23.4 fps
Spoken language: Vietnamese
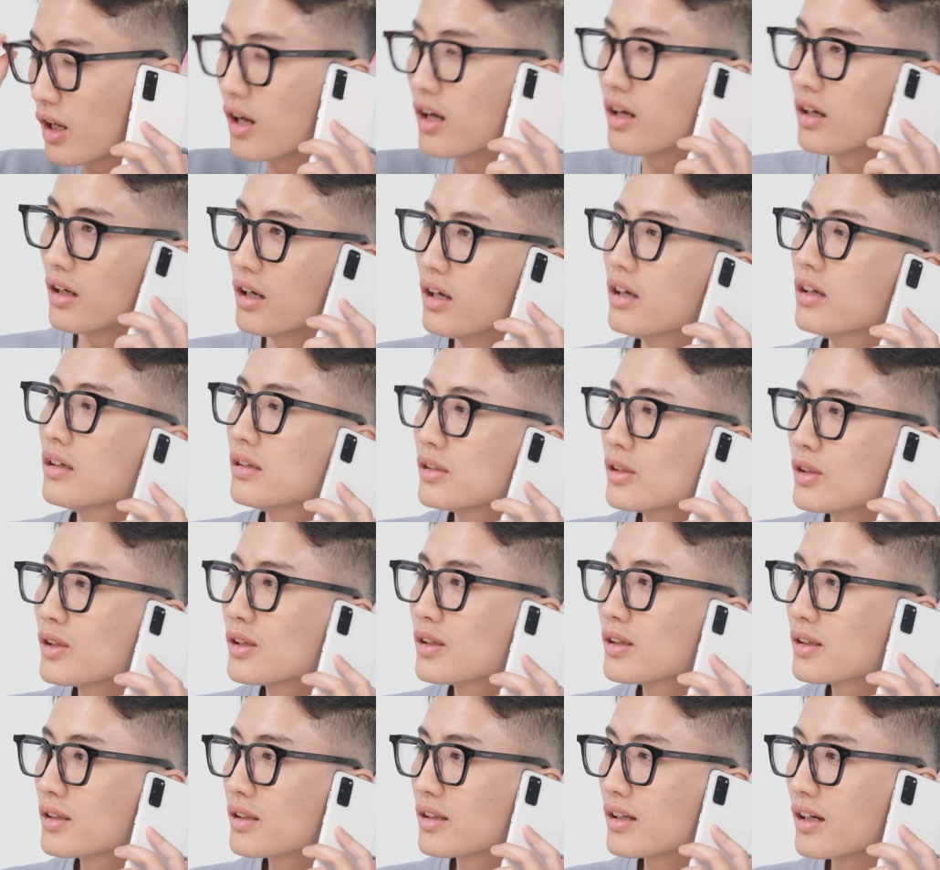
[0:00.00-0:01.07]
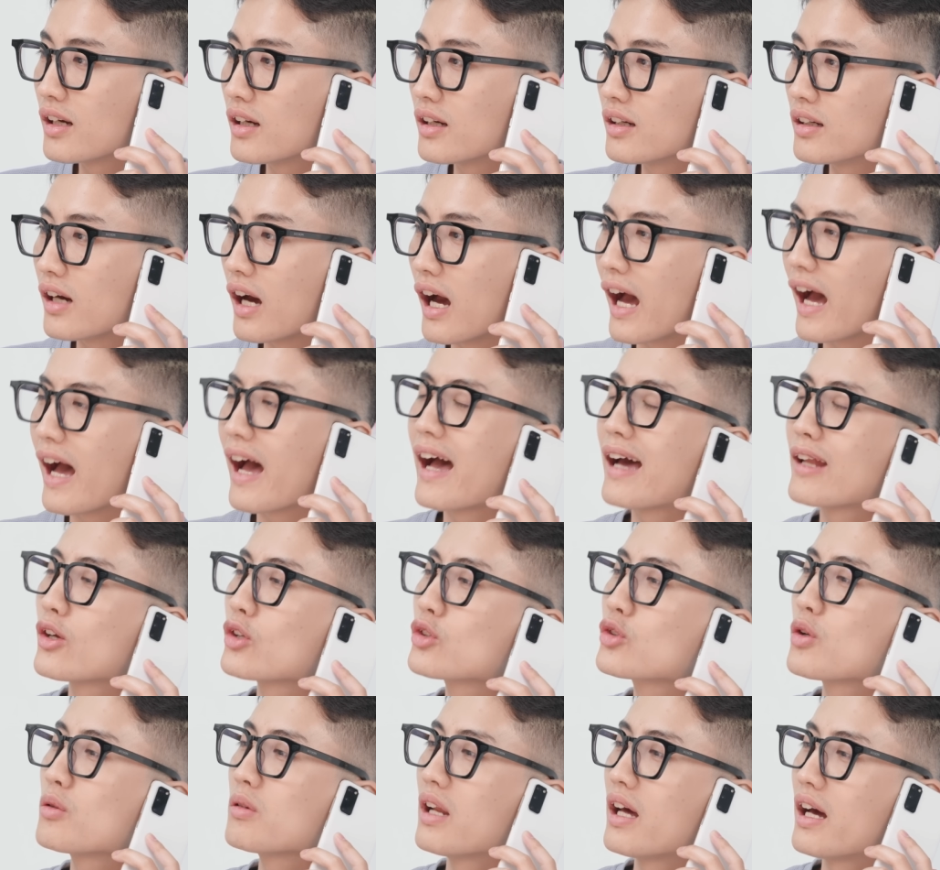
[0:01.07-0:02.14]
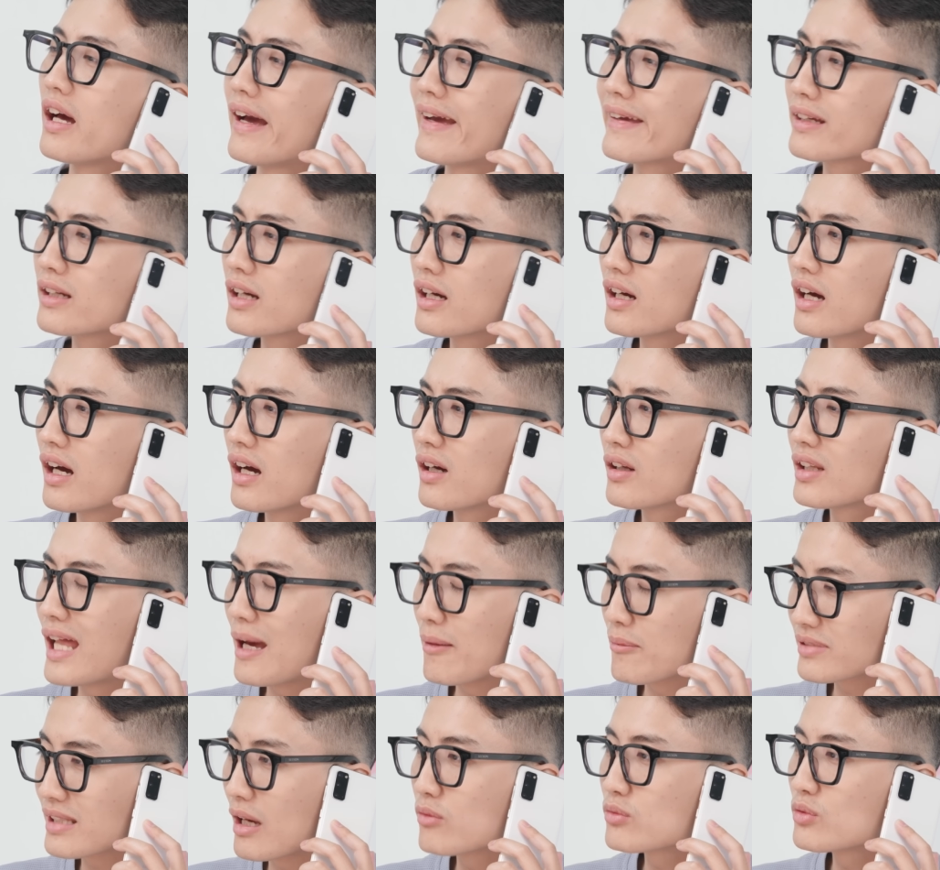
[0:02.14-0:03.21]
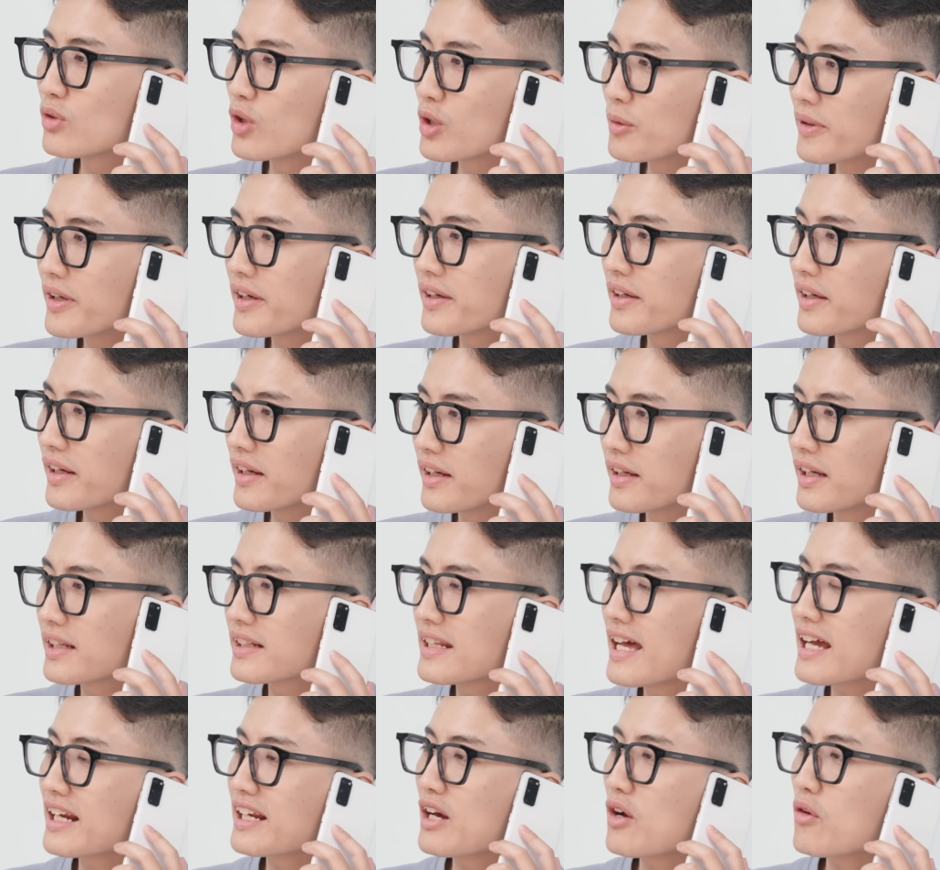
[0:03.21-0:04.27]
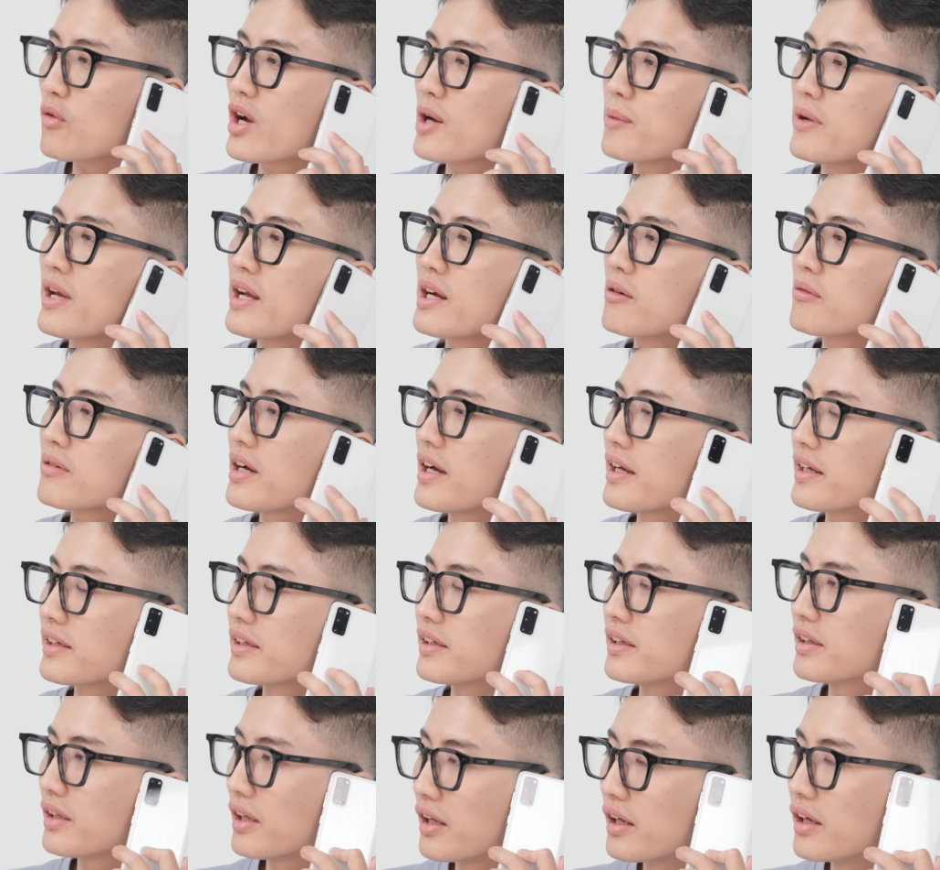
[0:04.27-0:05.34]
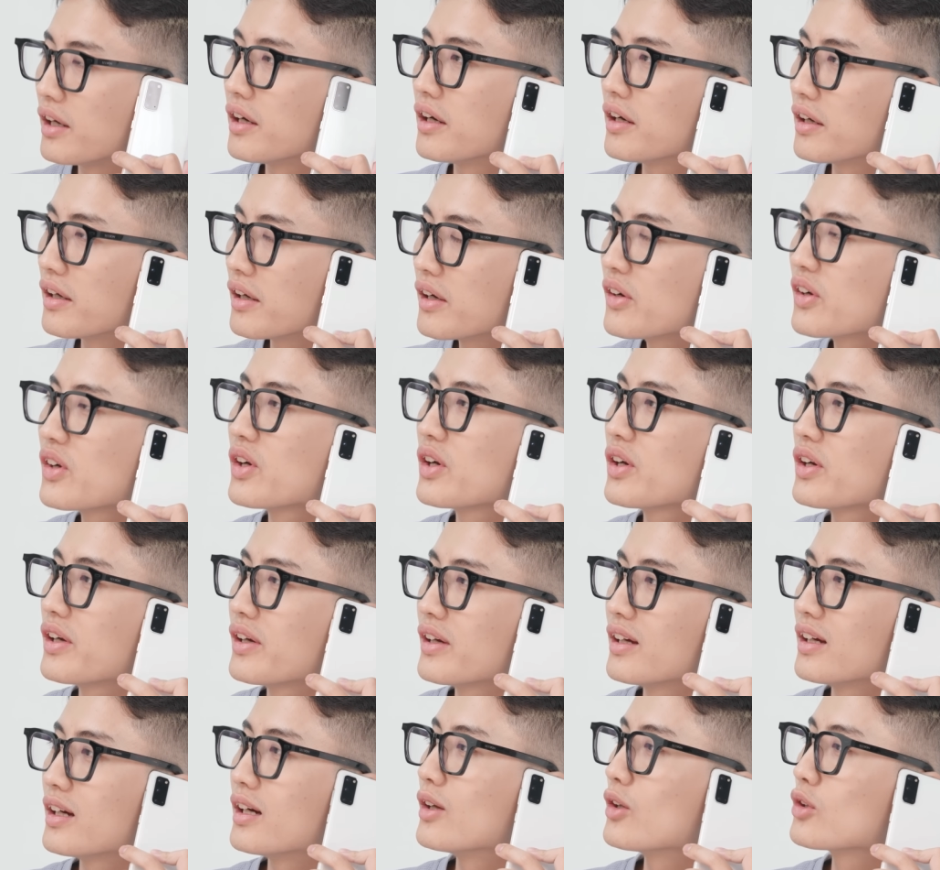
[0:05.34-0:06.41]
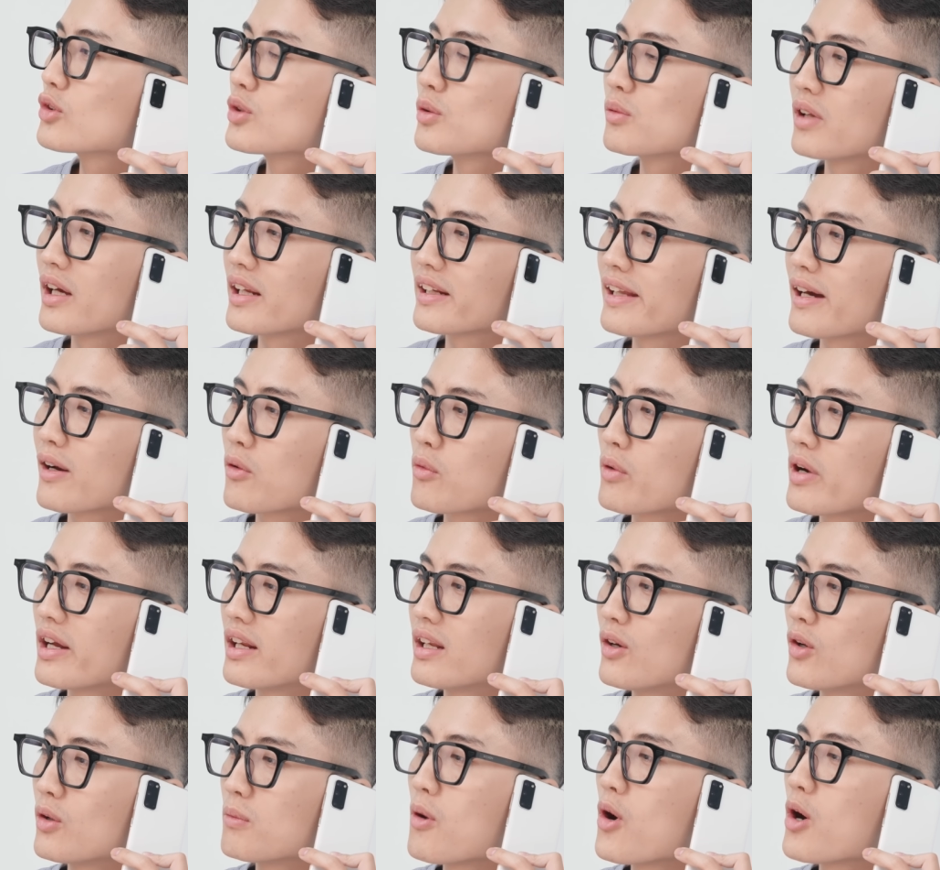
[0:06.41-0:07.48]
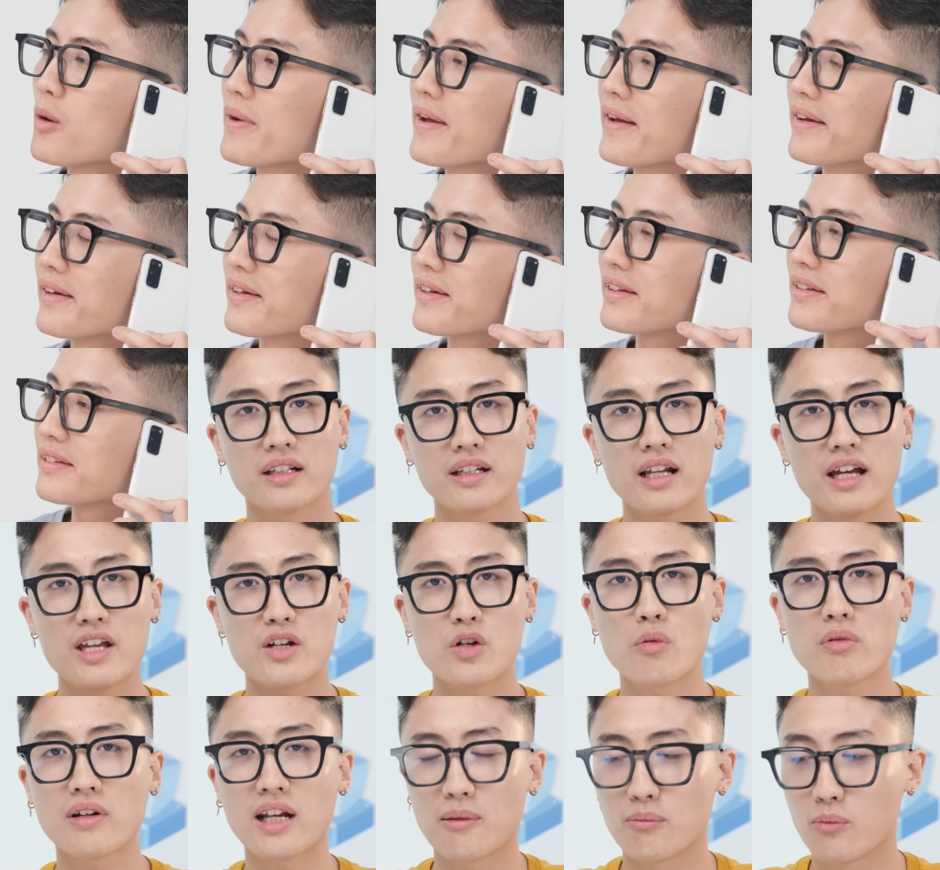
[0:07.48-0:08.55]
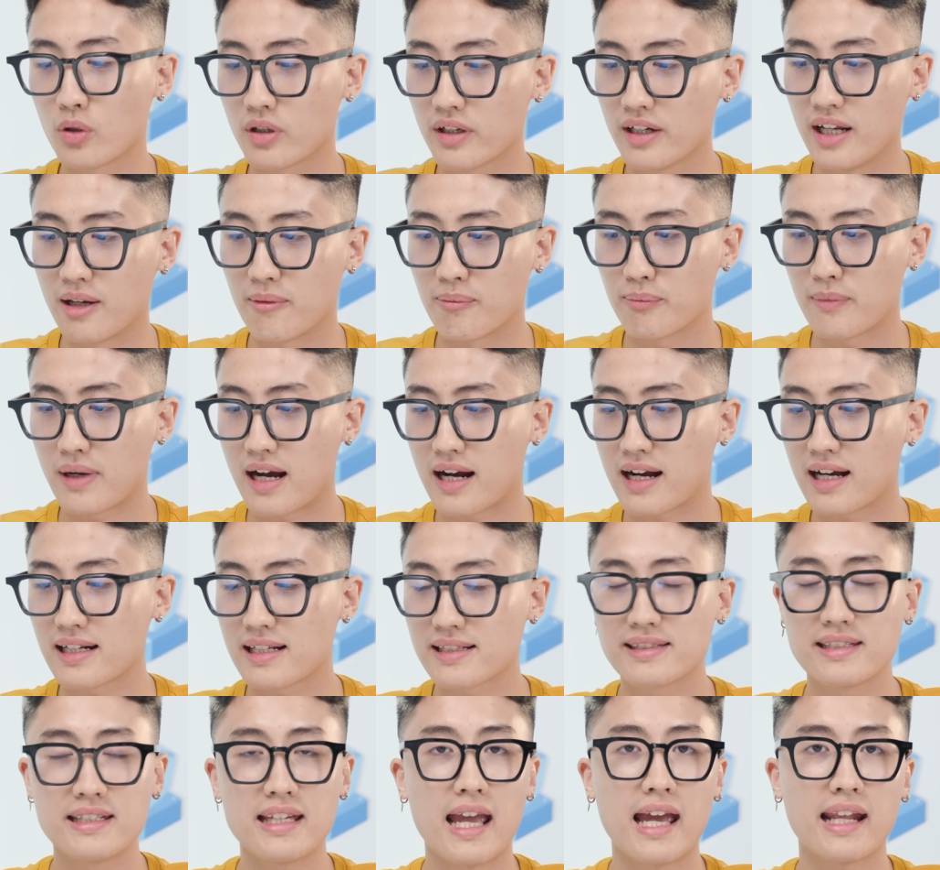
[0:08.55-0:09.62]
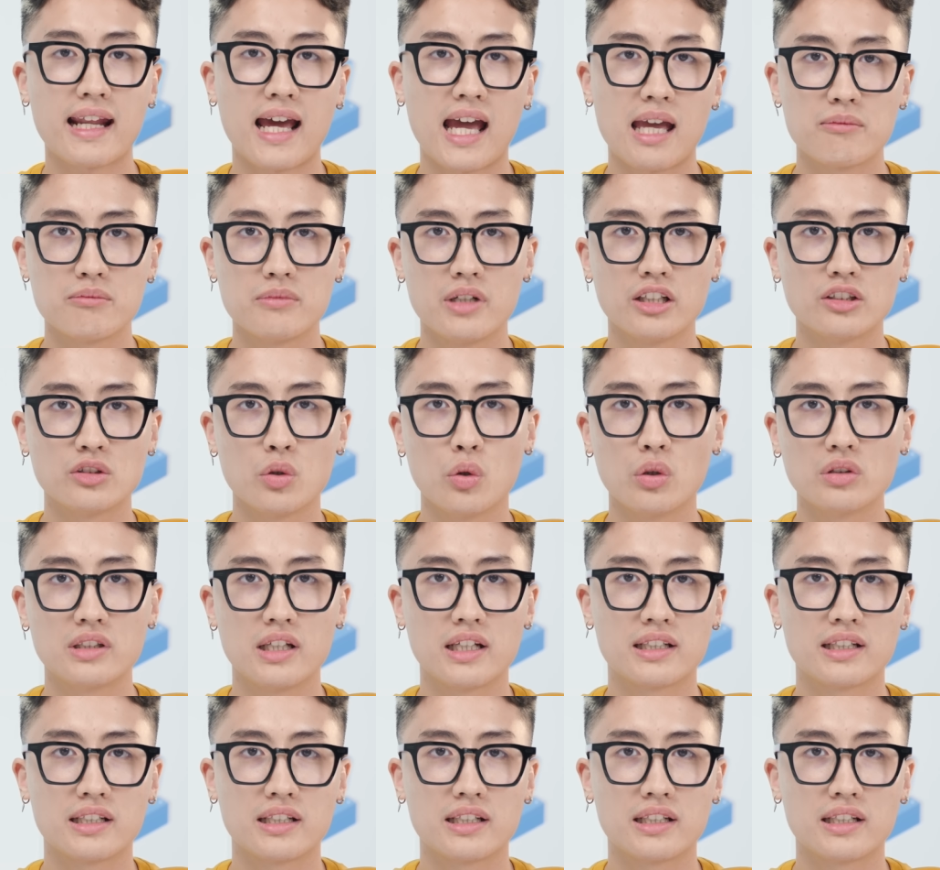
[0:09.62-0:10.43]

ngày hôm nay mình sẽ đi đâu mình đi du lịch hay là mình dùng mình làm việc bình thường để mình mang theo sạc cũng như là những cái dụng cụ khác để hỗ trợ cho cái dung lượng pin của chiếc máy này đây cũng là một điểm mà Galaxy S20 thu